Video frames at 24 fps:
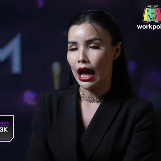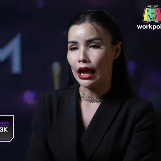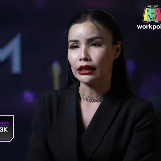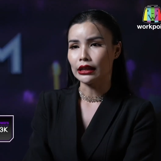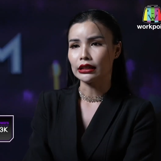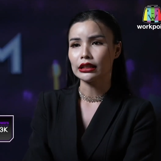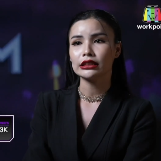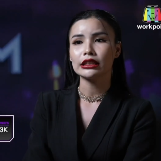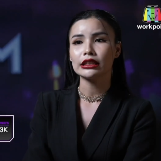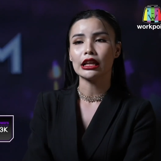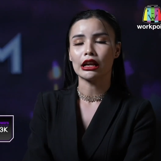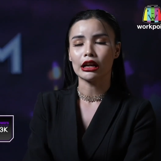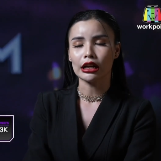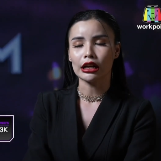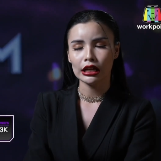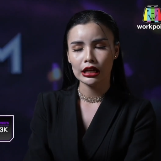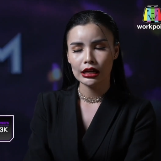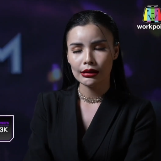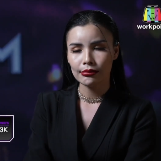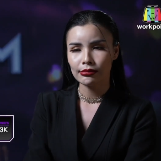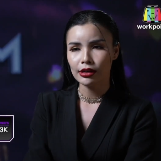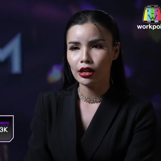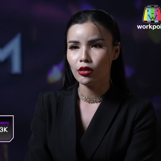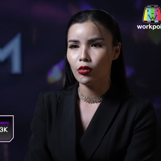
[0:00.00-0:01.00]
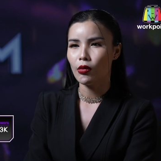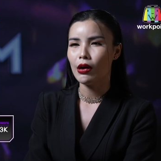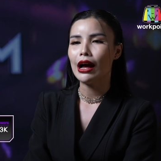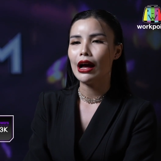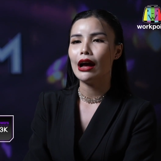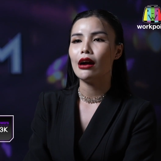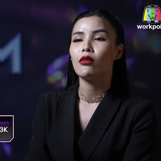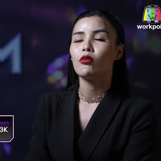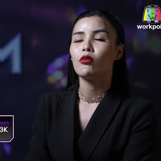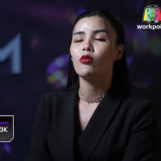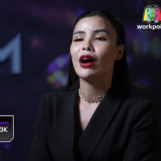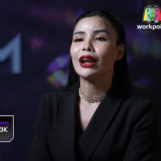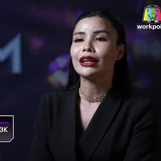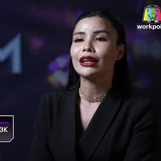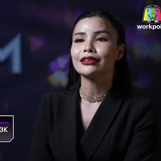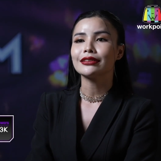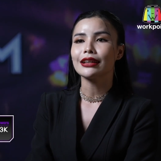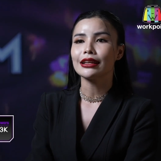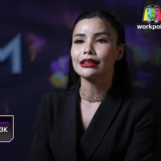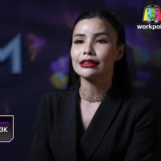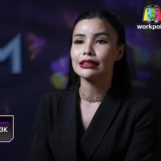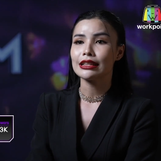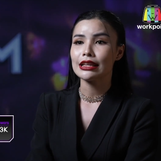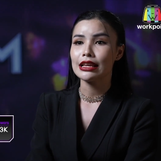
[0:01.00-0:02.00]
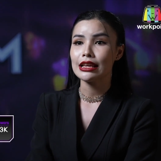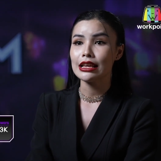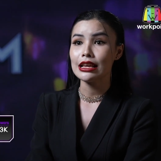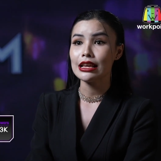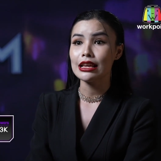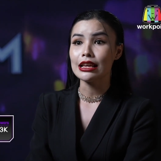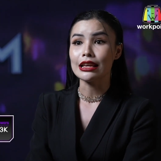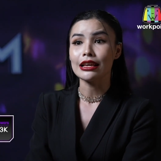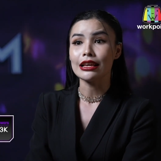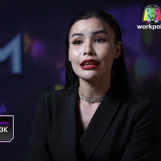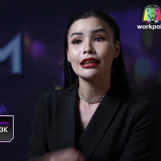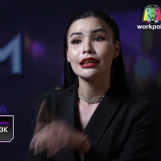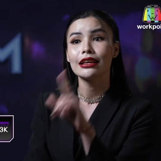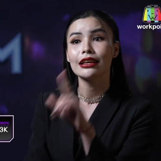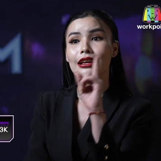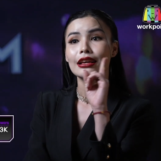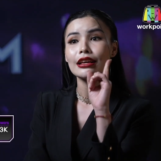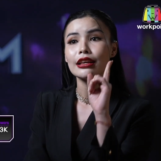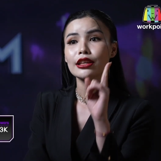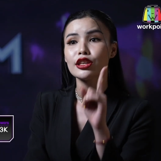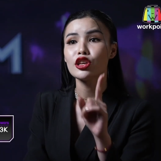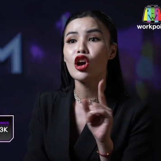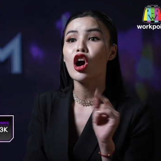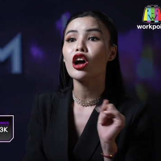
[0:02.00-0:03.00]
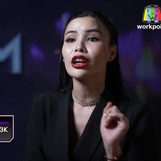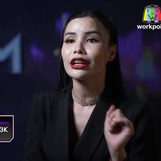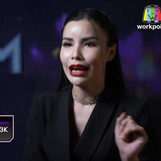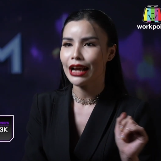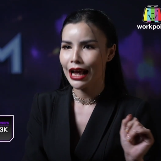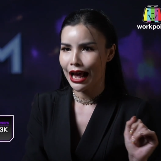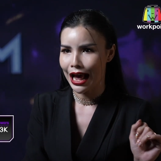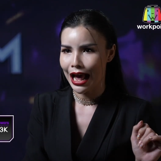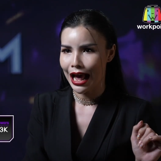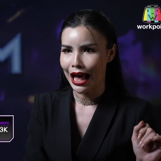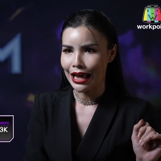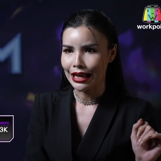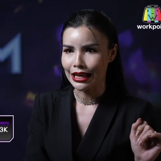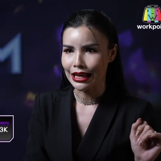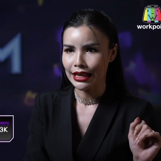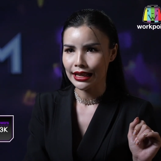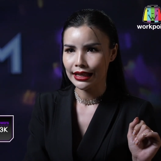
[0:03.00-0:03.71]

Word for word: รตั้งแต่เริ่มเลยว่าวัดกันที่ยอดขาย